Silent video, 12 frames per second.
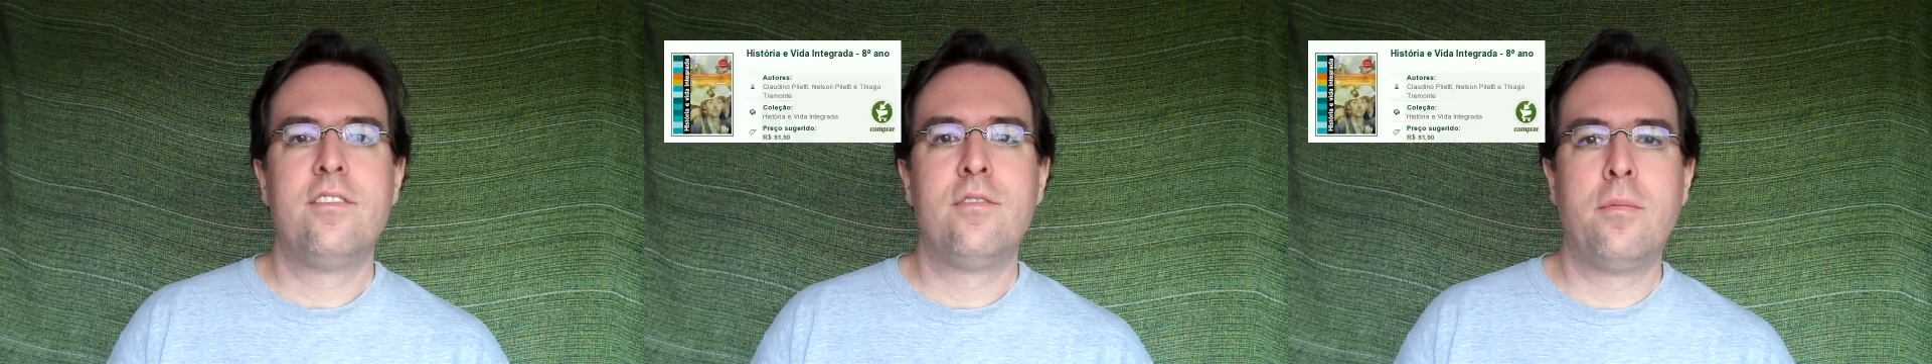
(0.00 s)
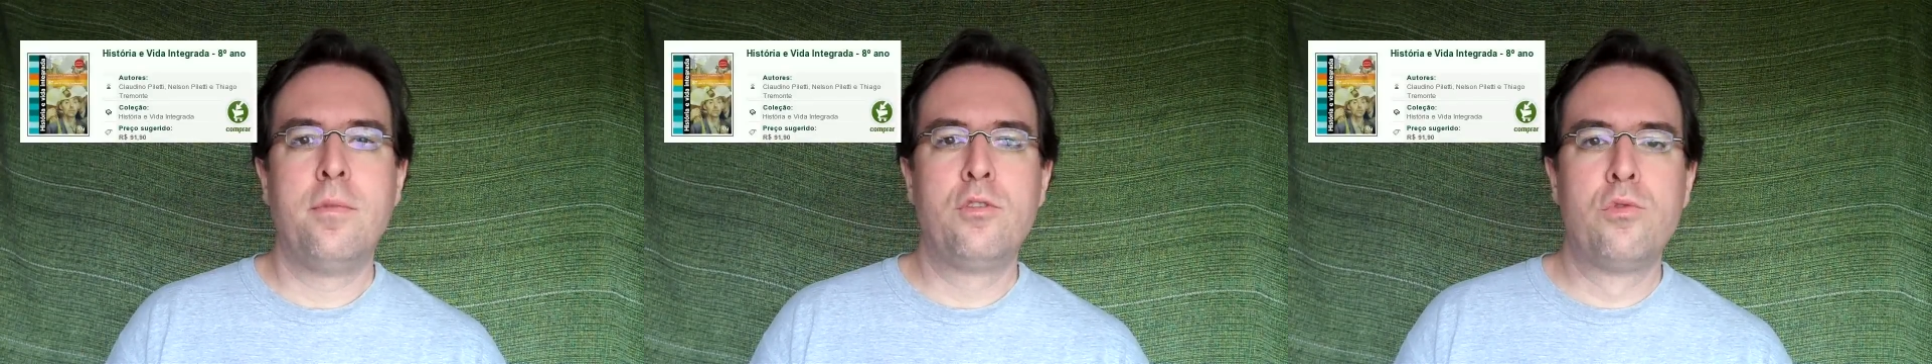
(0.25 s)

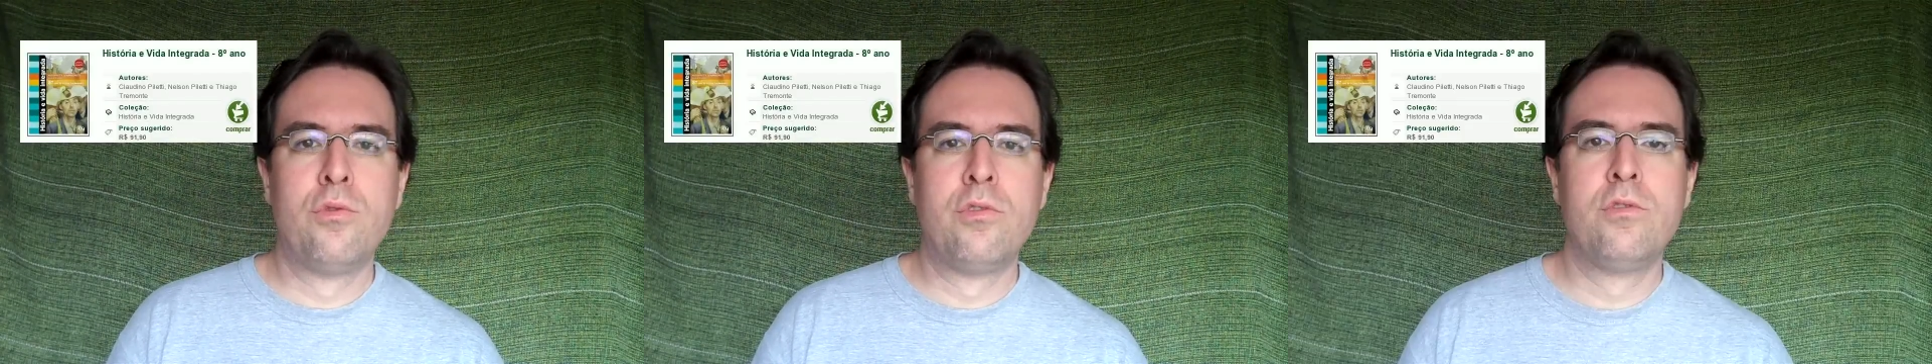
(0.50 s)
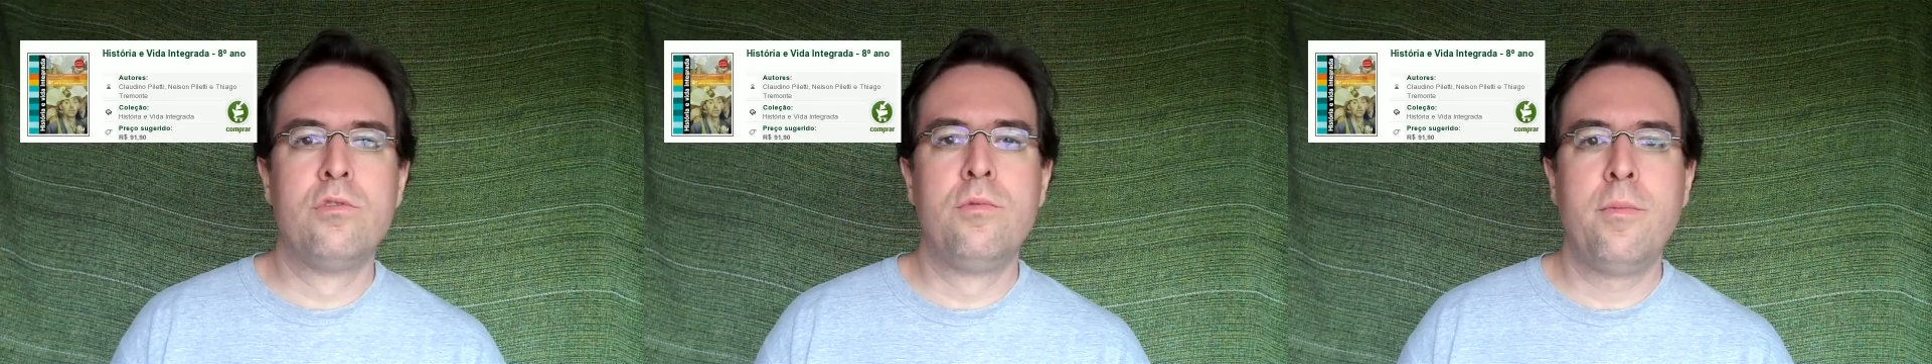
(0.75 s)
o
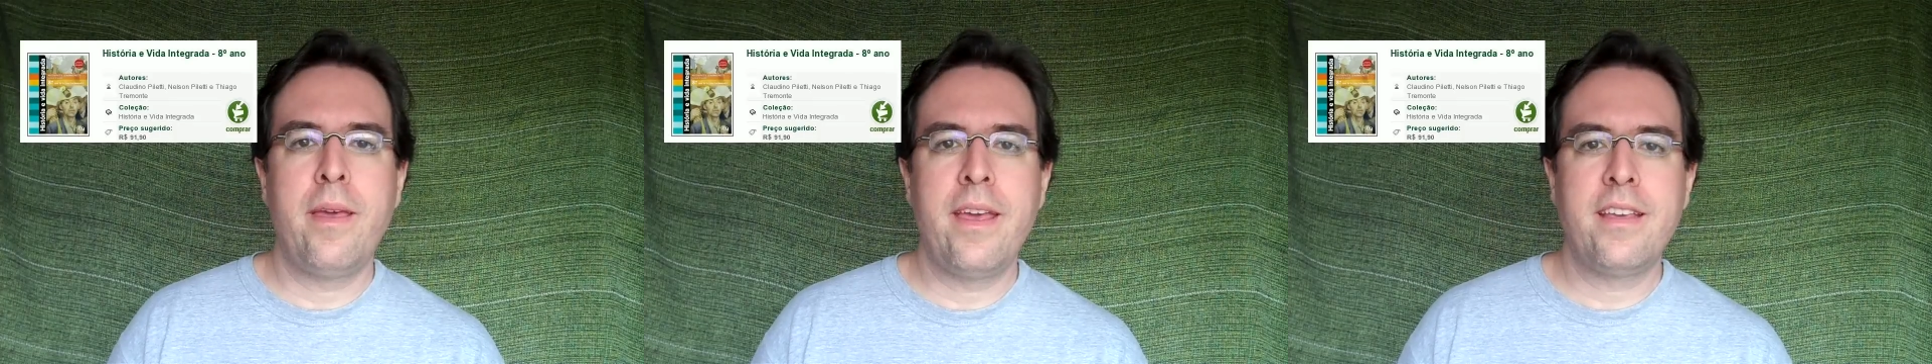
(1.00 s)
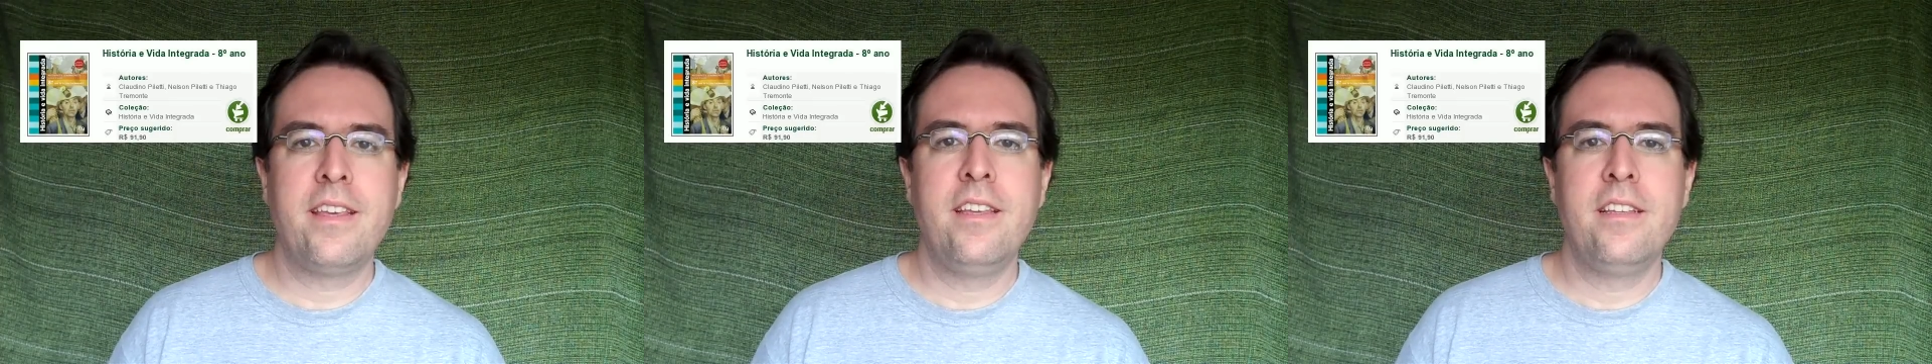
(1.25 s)
absurdo do
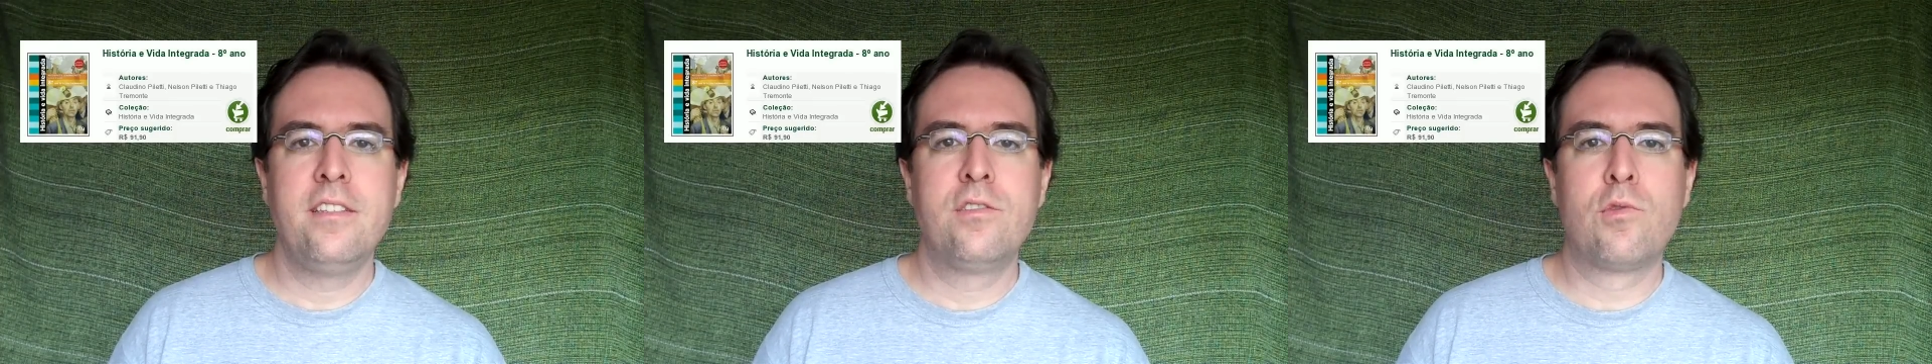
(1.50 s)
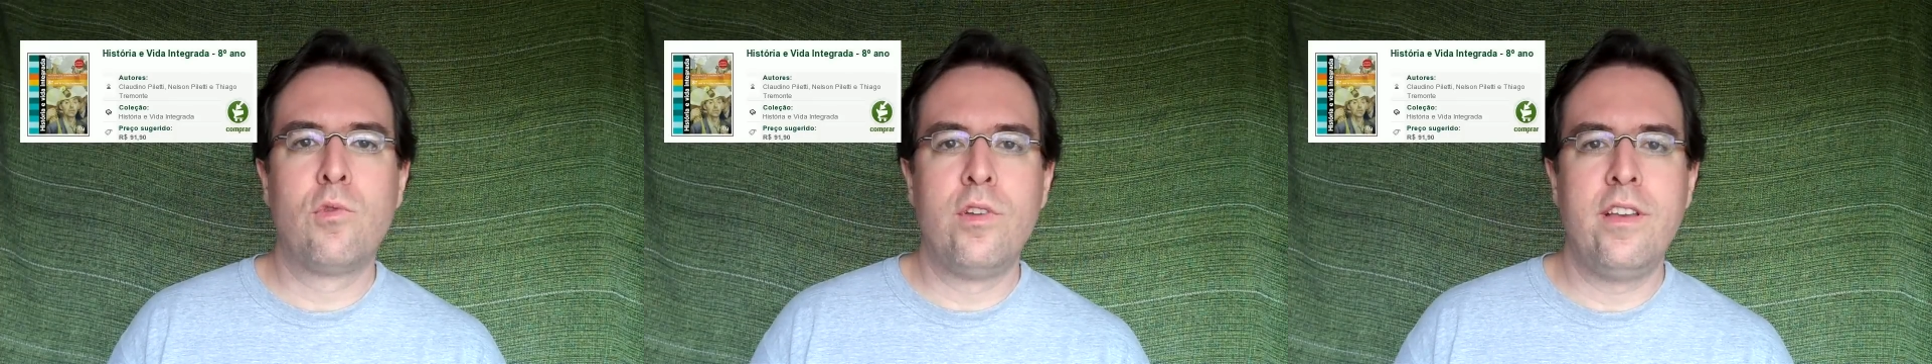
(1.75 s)
MEC
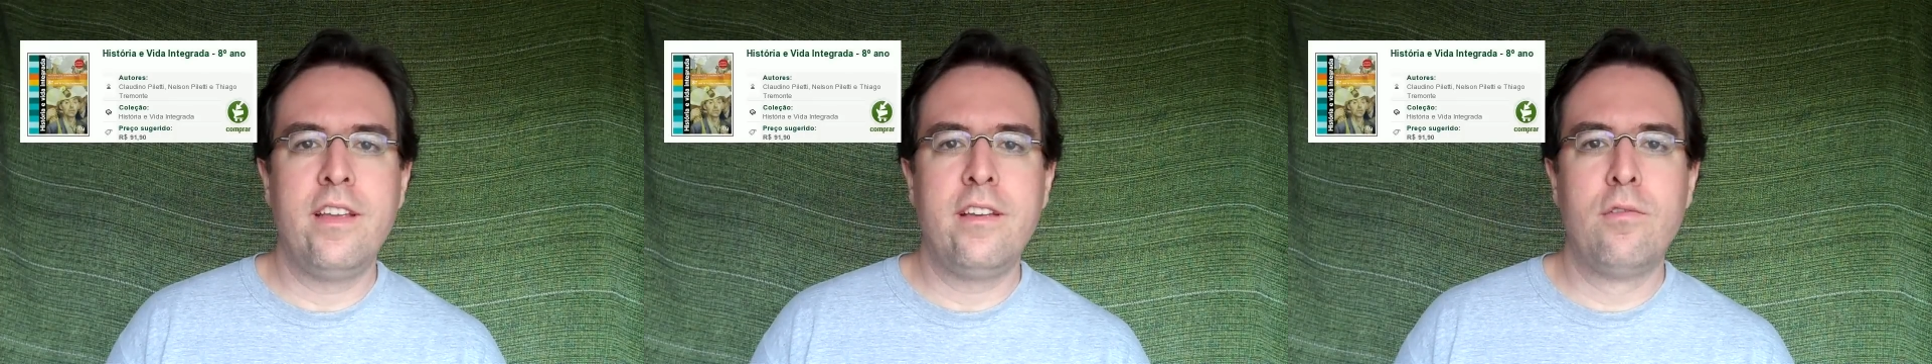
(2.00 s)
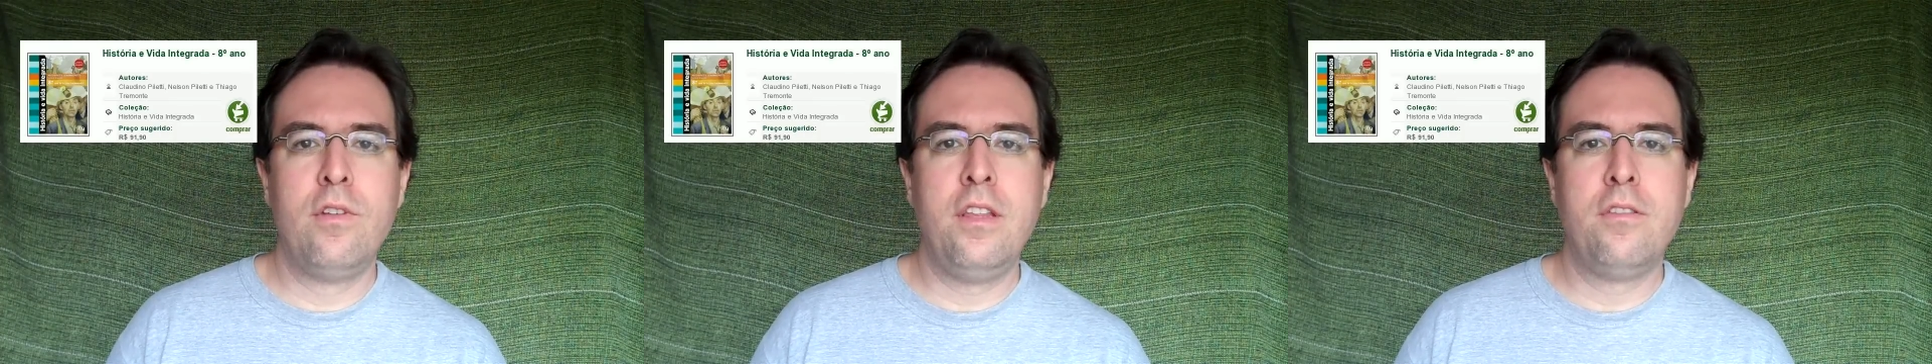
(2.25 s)
escolher
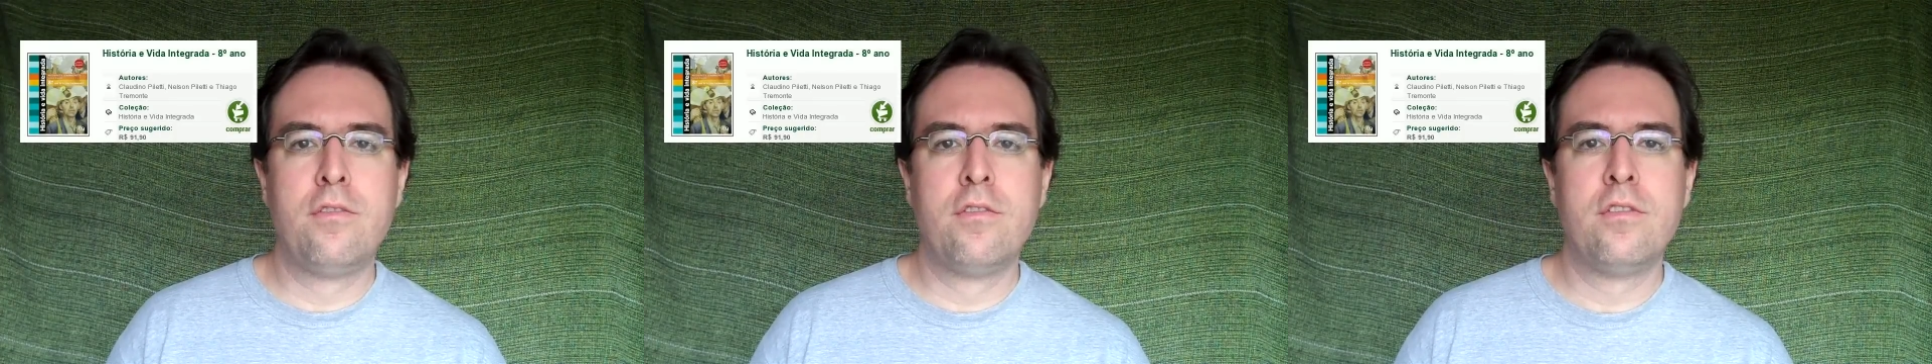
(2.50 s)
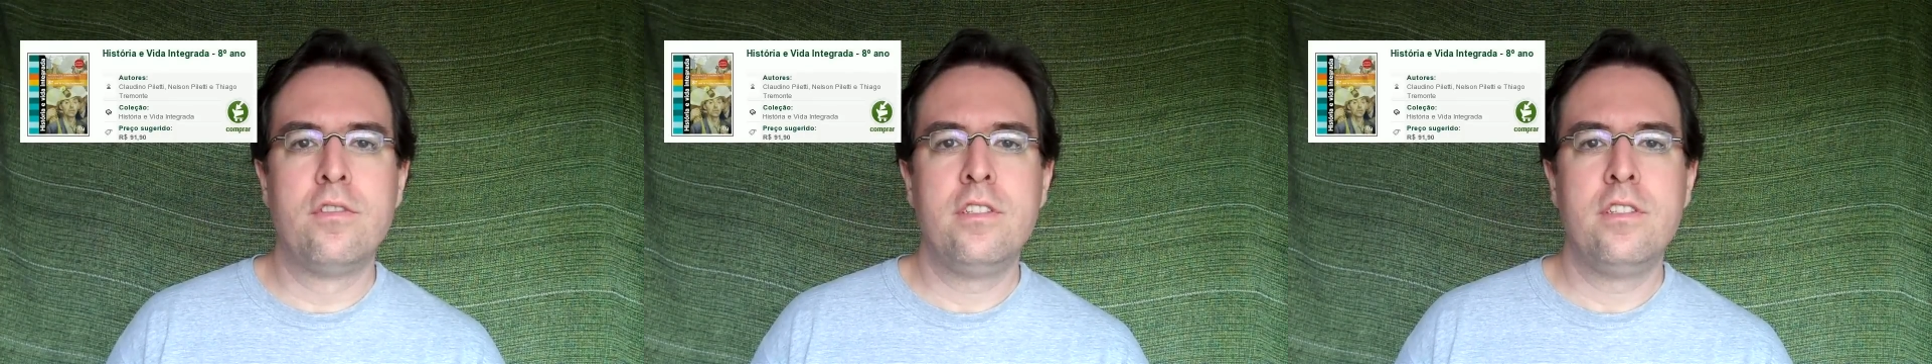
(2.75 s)
o livro